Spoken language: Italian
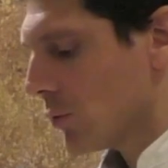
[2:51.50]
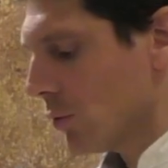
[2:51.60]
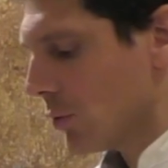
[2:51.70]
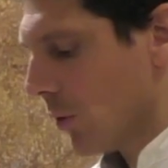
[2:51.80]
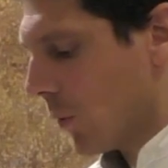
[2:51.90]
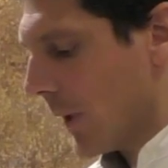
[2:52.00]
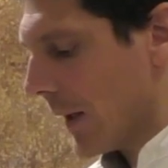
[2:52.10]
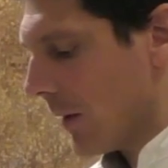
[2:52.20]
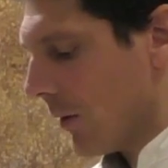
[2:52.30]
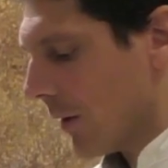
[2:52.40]
tutto
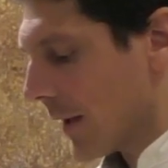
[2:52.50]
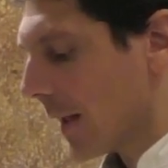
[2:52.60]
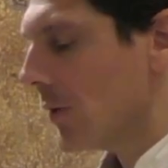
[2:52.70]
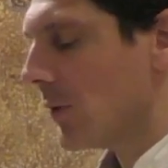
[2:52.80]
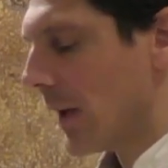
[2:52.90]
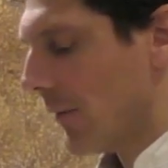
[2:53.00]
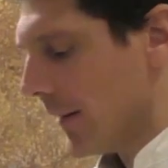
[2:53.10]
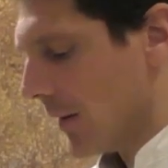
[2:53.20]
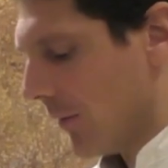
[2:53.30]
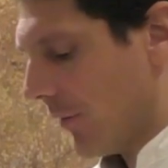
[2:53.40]
quello che non
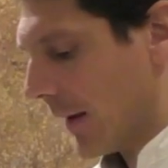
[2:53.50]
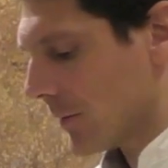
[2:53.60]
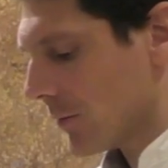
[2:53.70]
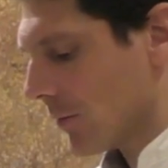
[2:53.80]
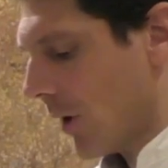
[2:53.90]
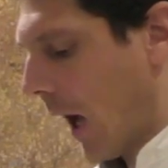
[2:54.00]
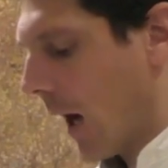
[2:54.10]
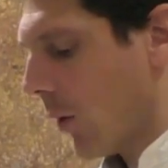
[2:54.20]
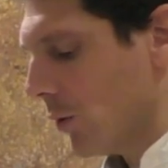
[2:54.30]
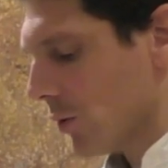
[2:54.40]
avete fatto
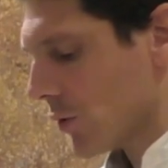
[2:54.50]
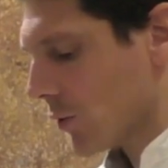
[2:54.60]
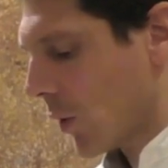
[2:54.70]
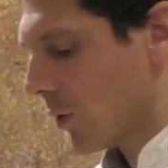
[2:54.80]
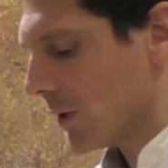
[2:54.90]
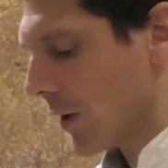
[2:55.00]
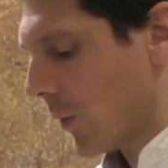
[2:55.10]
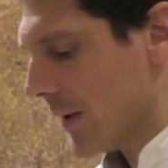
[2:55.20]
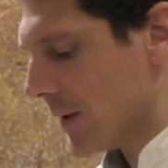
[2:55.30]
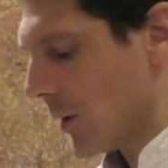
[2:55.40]
a uno solo di
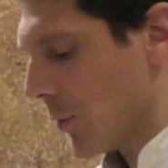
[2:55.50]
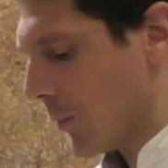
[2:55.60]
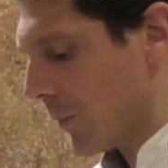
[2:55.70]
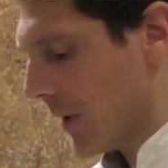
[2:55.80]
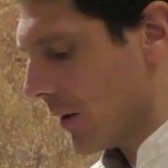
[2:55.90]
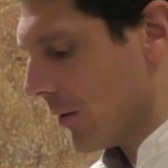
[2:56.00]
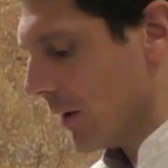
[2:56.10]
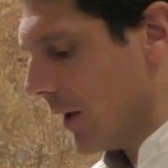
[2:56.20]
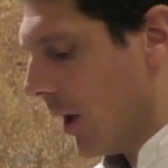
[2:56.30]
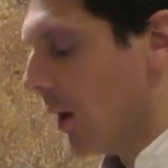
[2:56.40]
questi più
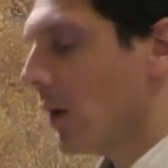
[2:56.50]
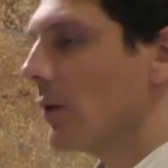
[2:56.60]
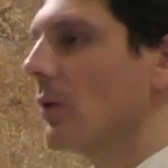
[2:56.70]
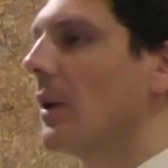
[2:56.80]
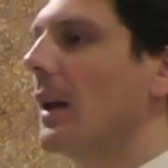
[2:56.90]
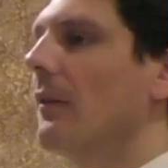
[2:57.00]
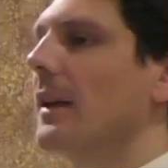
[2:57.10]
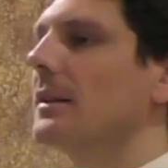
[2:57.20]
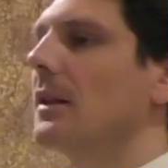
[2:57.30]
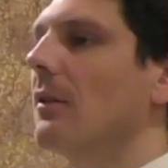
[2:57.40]
piccoli, non
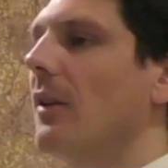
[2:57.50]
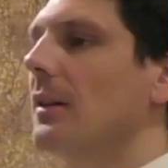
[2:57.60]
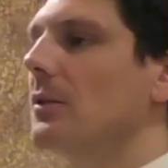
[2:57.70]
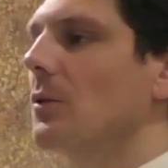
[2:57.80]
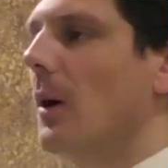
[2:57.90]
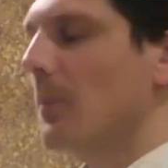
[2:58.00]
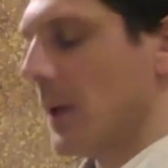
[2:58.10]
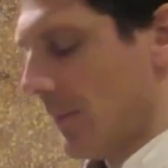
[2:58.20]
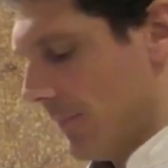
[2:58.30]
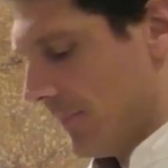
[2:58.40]
l'avete fatto a
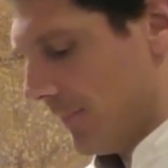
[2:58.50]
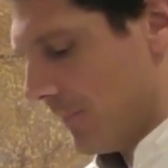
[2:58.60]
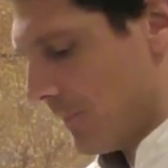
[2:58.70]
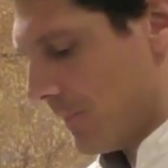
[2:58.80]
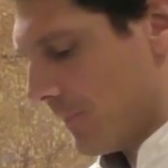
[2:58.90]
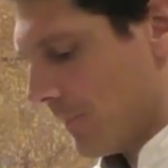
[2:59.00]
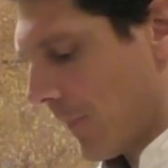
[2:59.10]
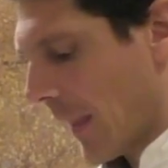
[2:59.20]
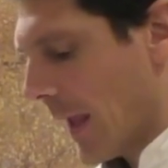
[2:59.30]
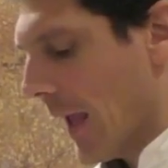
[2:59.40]
me.
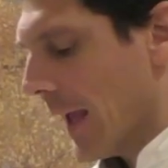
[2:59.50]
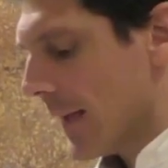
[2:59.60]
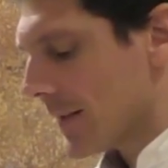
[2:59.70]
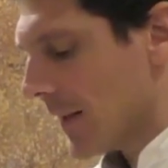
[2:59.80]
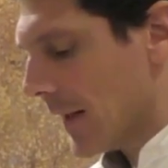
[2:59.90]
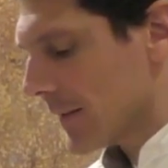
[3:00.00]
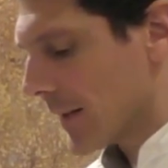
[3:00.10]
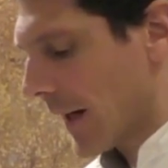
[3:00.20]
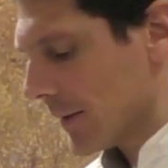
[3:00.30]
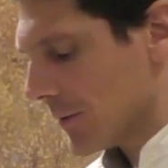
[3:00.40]
E se ne
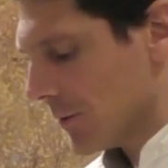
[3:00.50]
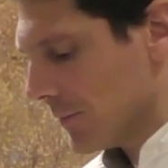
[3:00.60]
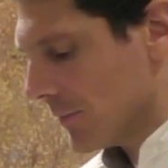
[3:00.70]
andranno,